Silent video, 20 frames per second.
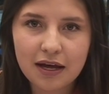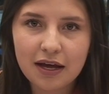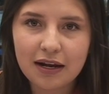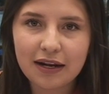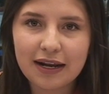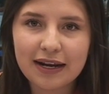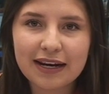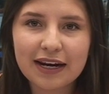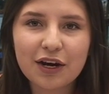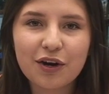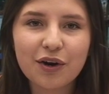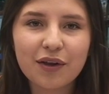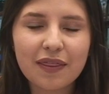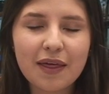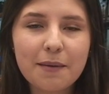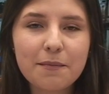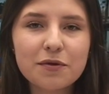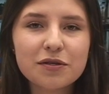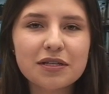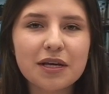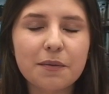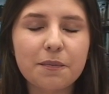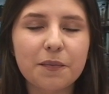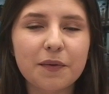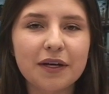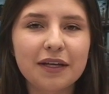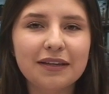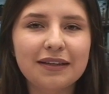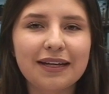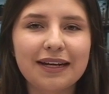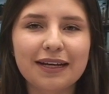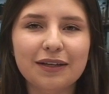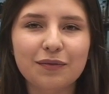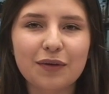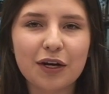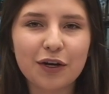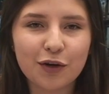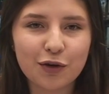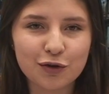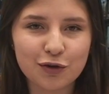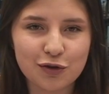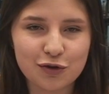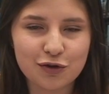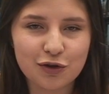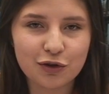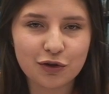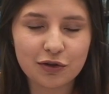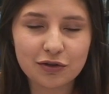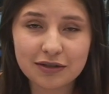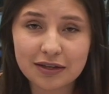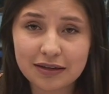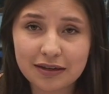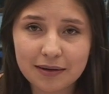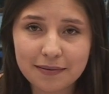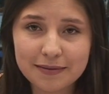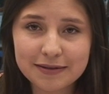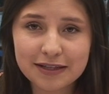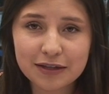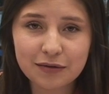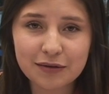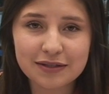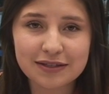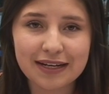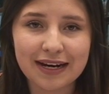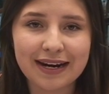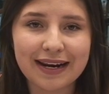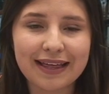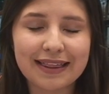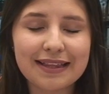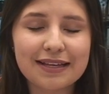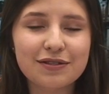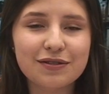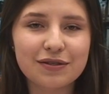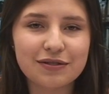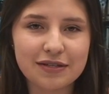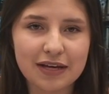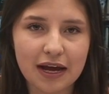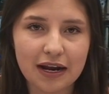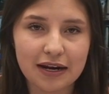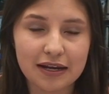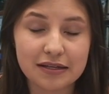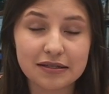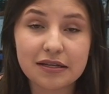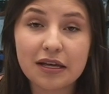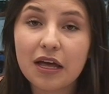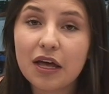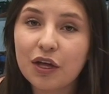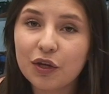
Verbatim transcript: Le recordamos que puede interactuar con nosotros a través de nuestras redes sociales,